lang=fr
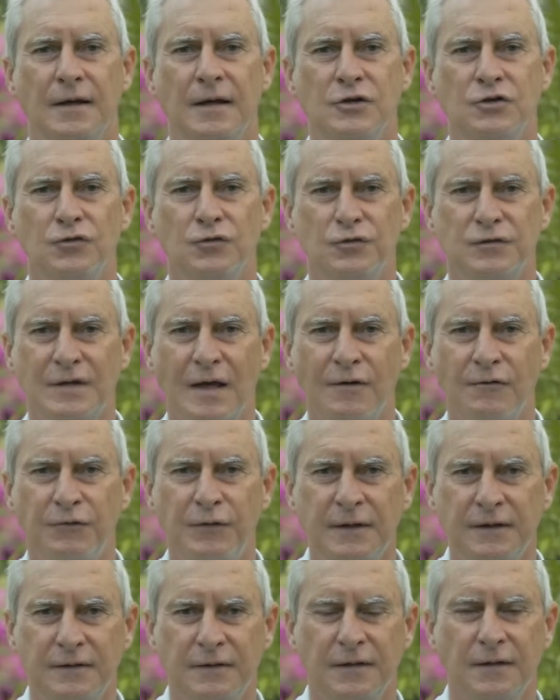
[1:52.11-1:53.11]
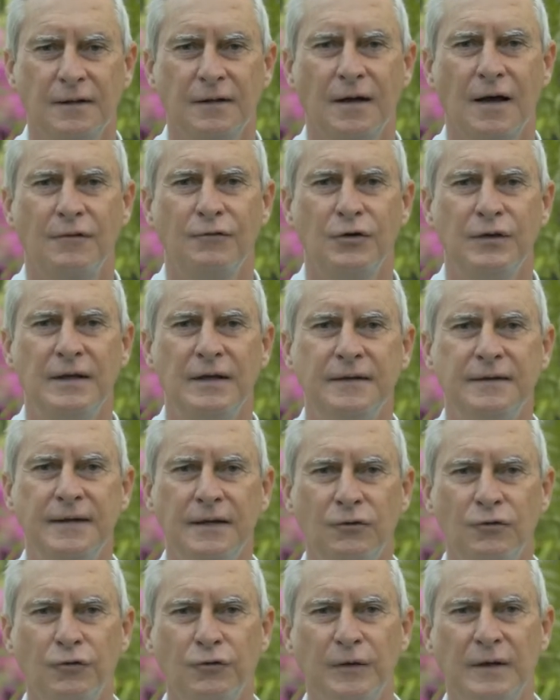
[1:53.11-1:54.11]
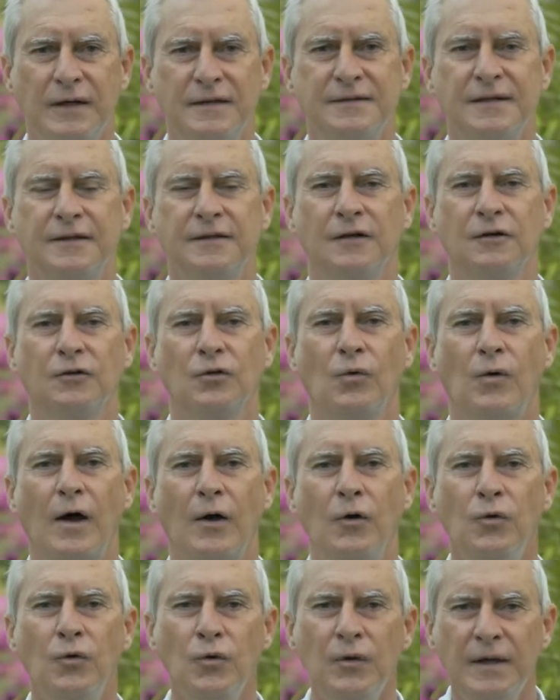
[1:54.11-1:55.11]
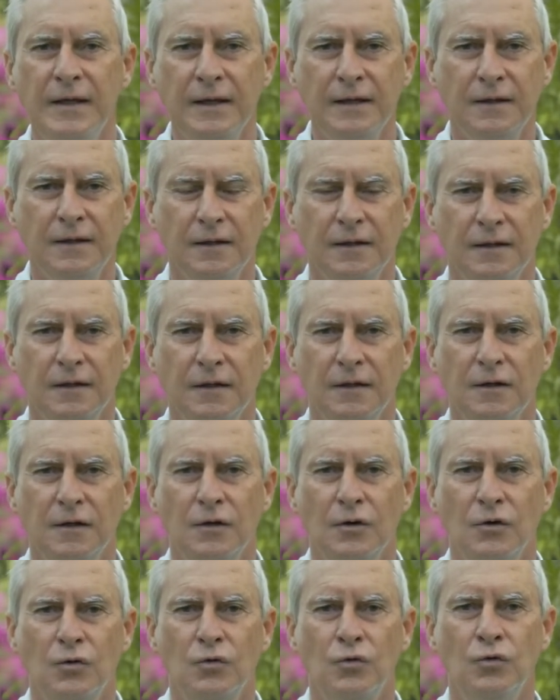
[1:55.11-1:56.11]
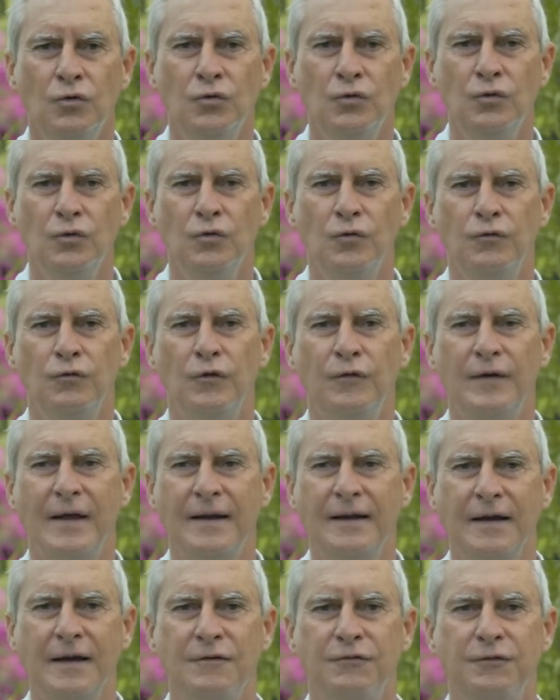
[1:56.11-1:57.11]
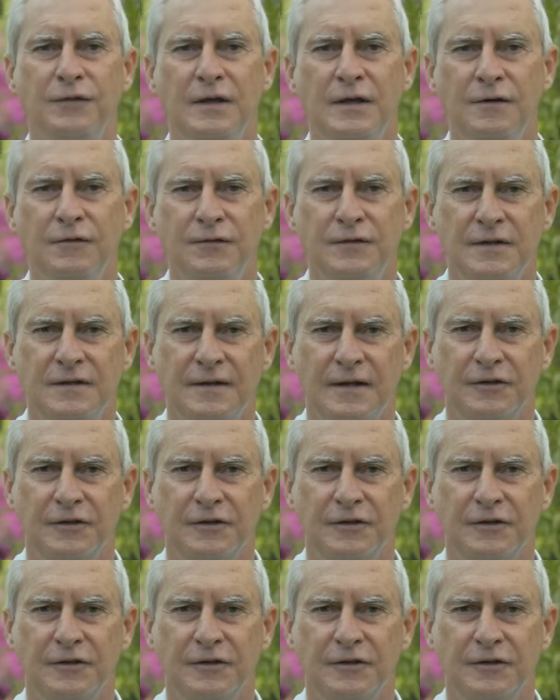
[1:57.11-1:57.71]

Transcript: Et je vous invite à venir découvrir cet endroit unique où vous viendrez vivre des